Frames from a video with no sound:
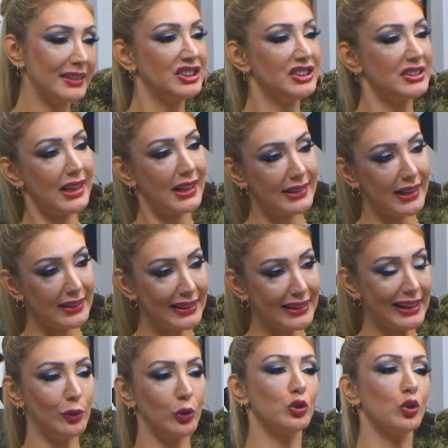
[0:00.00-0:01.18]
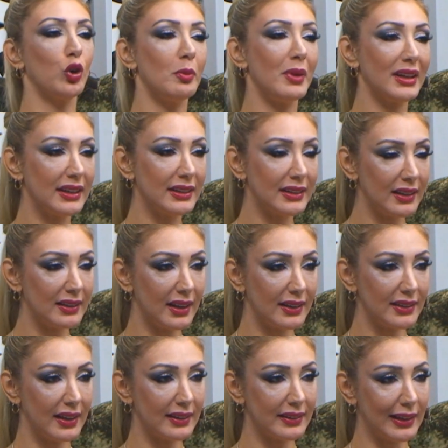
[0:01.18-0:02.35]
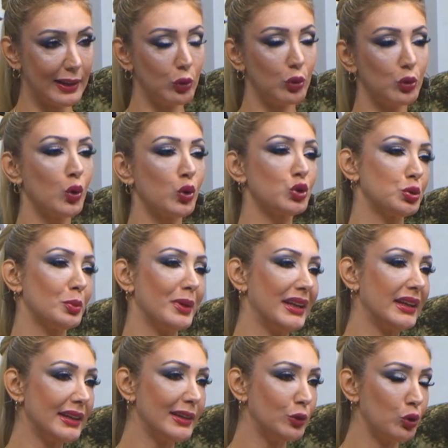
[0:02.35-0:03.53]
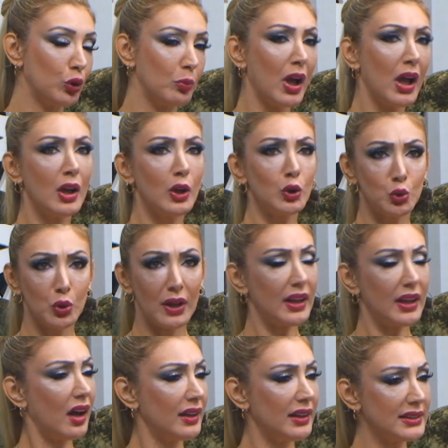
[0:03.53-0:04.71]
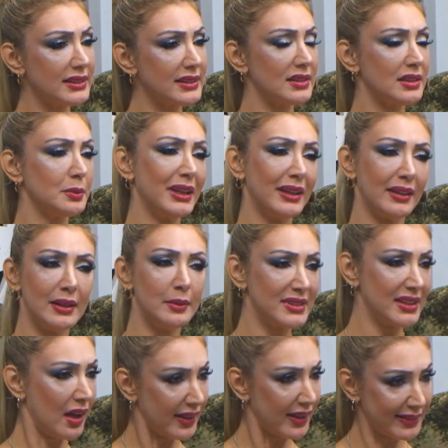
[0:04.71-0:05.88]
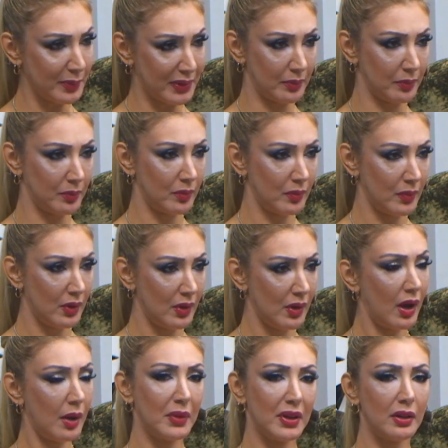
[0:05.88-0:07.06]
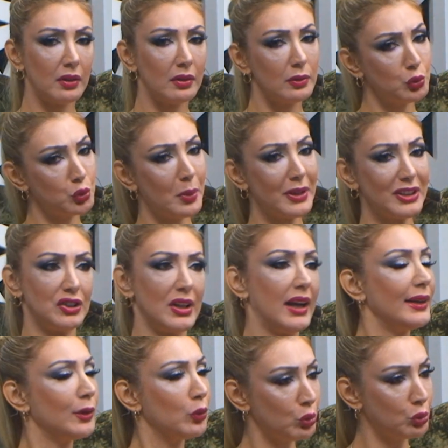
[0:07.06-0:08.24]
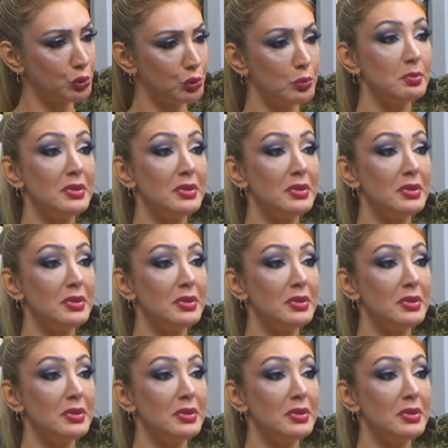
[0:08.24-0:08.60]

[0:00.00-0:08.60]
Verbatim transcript: Dijitalden de geliyor, normal kanallardan da geliyor. Görüşmelere gidiyorum. Şu an hali hazırda bir yere imza atmadım. Hı-hı. Ama 3-5 yerle görüştüm.